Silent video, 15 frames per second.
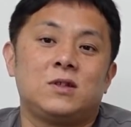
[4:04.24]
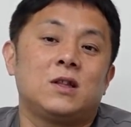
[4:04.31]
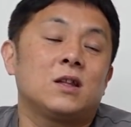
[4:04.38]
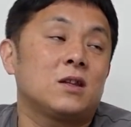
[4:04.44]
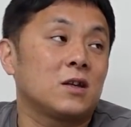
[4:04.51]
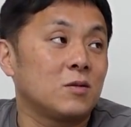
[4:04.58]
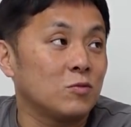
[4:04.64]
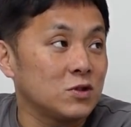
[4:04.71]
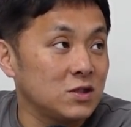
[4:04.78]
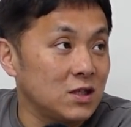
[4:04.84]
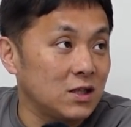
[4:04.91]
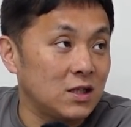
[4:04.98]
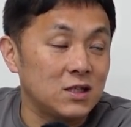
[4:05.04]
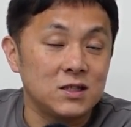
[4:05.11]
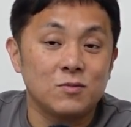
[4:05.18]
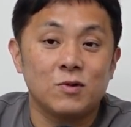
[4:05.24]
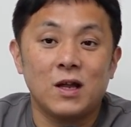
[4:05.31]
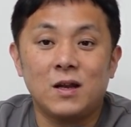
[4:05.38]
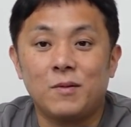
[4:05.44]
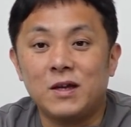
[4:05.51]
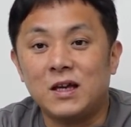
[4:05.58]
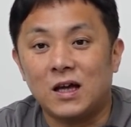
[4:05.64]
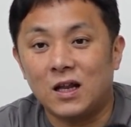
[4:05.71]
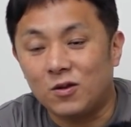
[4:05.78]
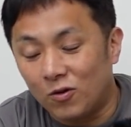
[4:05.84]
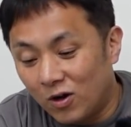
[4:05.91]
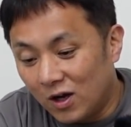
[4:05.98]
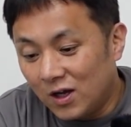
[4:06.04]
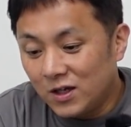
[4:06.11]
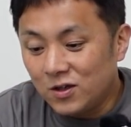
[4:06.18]
になった気持ちになったりしてもらえればいいかな
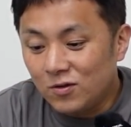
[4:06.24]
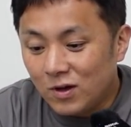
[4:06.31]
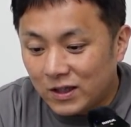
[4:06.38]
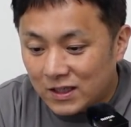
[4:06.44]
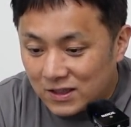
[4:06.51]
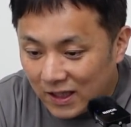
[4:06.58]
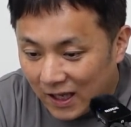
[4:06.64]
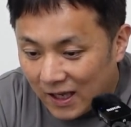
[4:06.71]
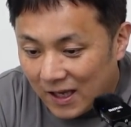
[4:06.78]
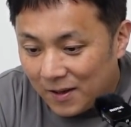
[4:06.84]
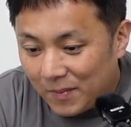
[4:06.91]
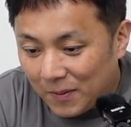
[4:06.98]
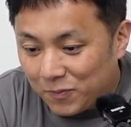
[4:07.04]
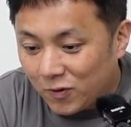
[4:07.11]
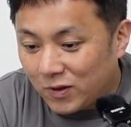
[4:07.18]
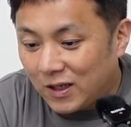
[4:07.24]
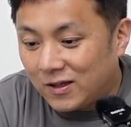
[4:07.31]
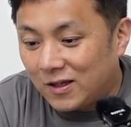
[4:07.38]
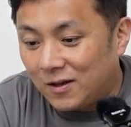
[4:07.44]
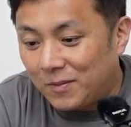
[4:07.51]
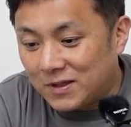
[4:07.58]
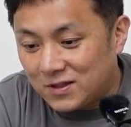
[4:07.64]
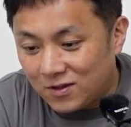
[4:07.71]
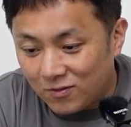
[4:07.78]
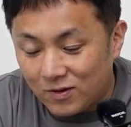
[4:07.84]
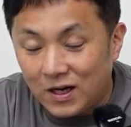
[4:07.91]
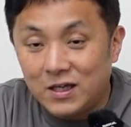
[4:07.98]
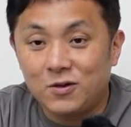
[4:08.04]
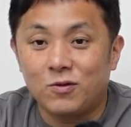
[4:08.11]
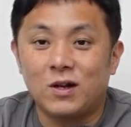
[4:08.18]
というのがですね、まあ、プロテクター祭りの
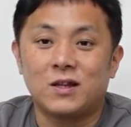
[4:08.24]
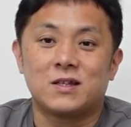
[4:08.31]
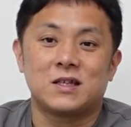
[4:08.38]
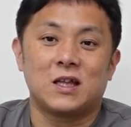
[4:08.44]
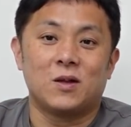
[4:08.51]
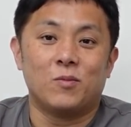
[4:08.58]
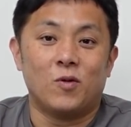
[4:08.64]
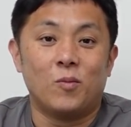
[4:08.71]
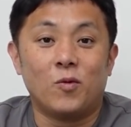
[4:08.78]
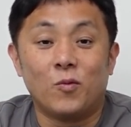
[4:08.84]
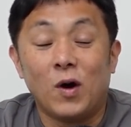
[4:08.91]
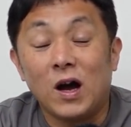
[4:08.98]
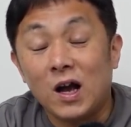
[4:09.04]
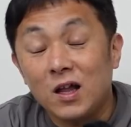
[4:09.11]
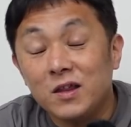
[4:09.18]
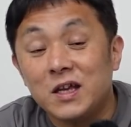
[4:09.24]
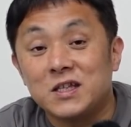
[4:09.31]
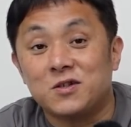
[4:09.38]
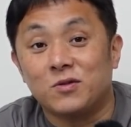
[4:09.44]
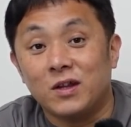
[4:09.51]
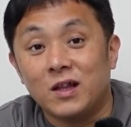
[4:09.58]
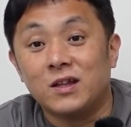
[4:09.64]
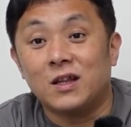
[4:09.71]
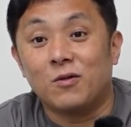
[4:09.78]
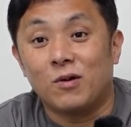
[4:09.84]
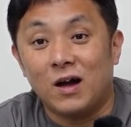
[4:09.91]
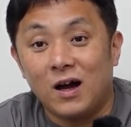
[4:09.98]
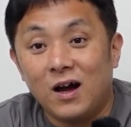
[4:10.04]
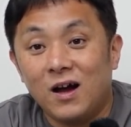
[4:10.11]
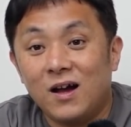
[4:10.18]
概要なんですけども、もうわかんないですよね、何なの
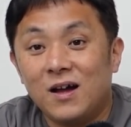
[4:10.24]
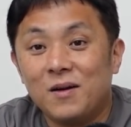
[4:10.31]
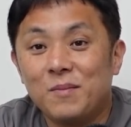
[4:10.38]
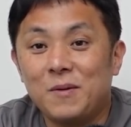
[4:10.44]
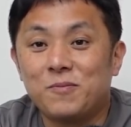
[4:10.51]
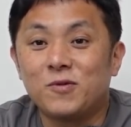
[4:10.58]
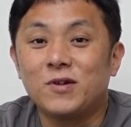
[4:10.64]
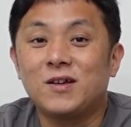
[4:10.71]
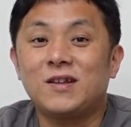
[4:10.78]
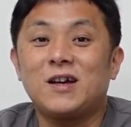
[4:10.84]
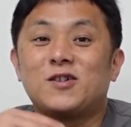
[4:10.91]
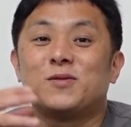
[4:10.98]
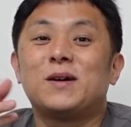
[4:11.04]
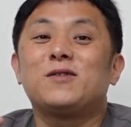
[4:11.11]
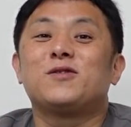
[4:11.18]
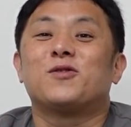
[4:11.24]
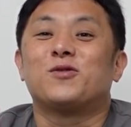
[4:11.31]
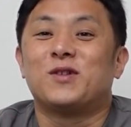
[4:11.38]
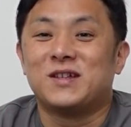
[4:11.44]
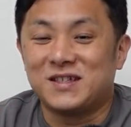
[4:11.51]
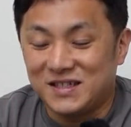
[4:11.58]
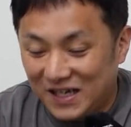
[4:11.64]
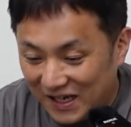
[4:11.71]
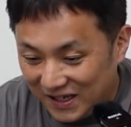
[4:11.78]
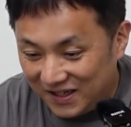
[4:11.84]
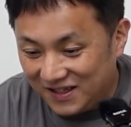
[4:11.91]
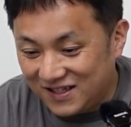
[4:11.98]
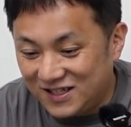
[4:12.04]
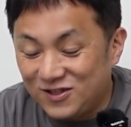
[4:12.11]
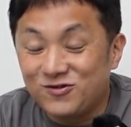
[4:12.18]
か。まあ、プロテクター配るってことです。はい。
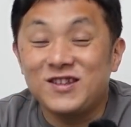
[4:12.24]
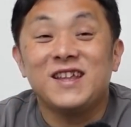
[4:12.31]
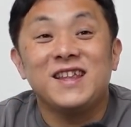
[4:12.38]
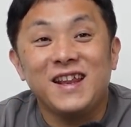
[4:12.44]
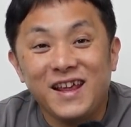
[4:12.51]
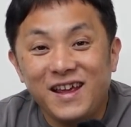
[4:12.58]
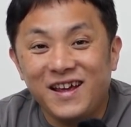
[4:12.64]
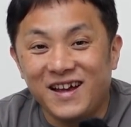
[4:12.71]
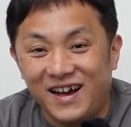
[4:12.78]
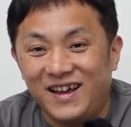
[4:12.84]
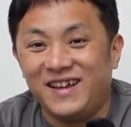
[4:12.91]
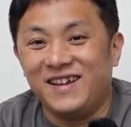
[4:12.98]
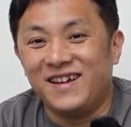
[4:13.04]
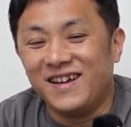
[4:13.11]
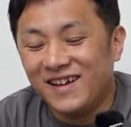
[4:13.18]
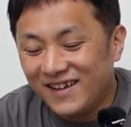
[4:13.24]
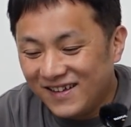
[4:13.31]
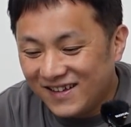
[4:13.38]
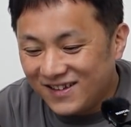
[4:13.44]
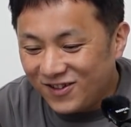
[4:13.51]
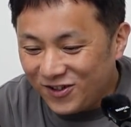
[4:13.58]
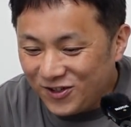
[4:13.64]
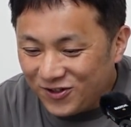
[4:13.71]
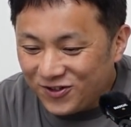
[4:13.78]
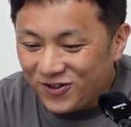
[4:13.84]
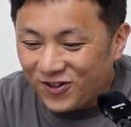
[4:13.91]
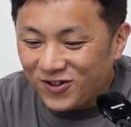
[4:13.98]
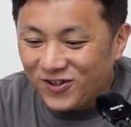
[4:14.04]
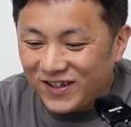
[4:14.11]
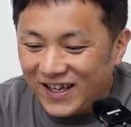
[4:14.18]
抽選でね。はい。という
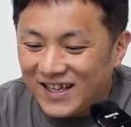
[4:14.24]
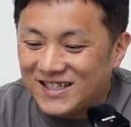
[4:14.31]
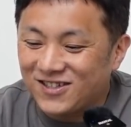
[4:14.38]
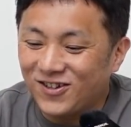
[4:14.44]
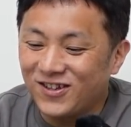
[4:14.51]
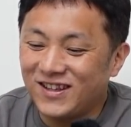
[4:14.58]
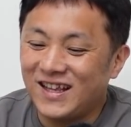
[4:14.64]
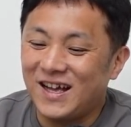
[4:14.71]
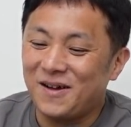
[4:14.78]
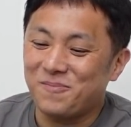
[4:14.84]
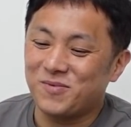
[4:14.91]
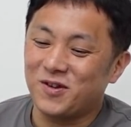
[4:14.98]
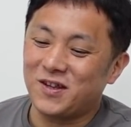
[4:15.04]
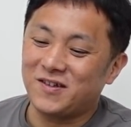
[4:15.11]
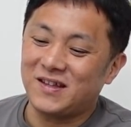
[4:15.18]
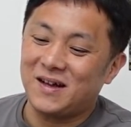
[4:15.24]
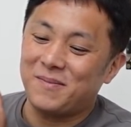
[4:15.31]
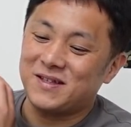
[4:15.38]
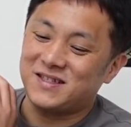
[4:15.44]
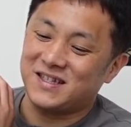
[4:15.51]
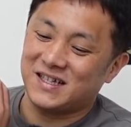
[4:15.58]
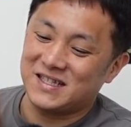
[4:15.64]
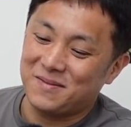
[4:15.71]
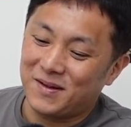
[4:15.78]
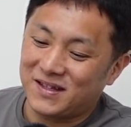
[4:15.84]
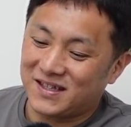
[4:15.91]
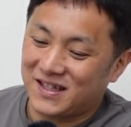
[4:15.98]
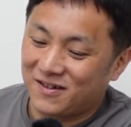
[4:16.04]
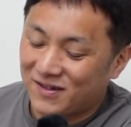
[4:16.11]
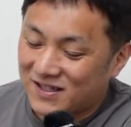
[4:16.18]
ことで、そんなプロテクター祭りが迫っ
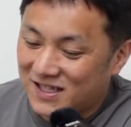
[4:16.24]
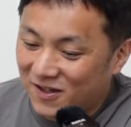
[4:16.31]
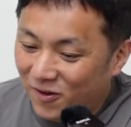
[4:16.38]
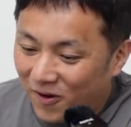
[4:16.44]
てきてるんですけ